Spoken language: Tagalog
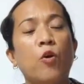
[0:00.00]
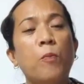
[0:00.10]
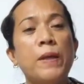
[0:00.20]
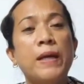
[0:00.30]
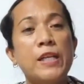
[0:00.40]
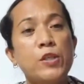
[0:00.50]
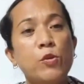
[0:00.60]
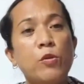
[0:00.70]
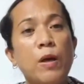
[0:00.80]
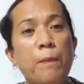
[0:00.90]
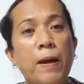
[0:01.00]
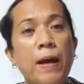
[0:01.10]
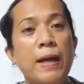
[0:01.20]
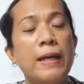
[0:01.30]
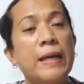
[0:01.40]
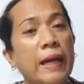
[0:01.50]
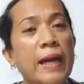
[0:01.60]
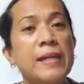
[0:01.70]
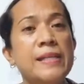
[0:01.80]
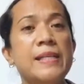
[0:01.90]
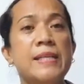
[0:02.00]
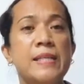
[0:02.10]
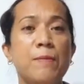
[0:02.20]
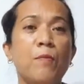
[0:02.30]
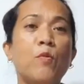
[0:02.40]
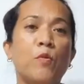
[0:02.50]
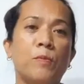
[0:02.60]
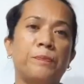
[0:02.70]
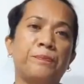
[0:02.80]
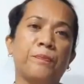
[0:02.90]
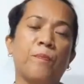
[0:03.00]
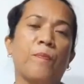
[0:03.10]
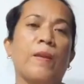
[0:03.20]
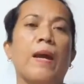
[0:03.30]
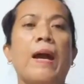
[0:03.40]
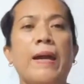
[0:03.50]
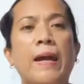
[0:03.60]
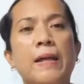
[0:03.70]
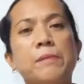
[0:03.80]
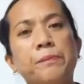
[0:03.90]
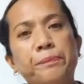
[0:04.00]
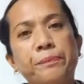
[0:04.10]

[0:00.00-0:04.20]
obligasyon ka pa ng agency mo. Ayan.